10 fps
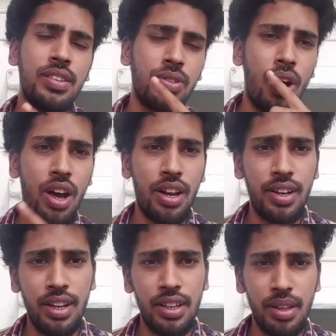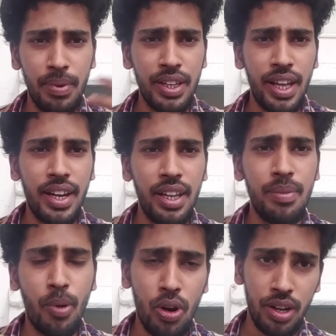ஸோ ஆரக்கல் இந்த மாதிரி நிறைய
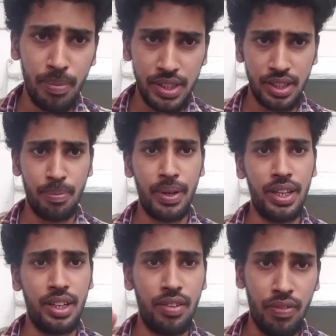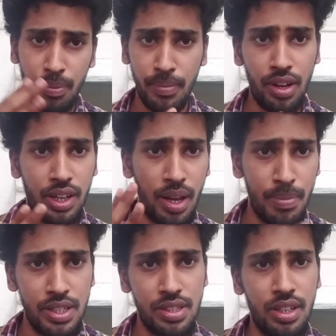ப்ராடக்ட் பேஸ் கம்பெனி இருக்குது ஃப்ளிப்கார்ட்
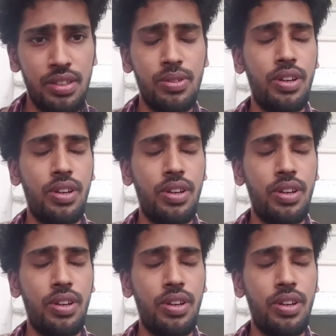அமேசான்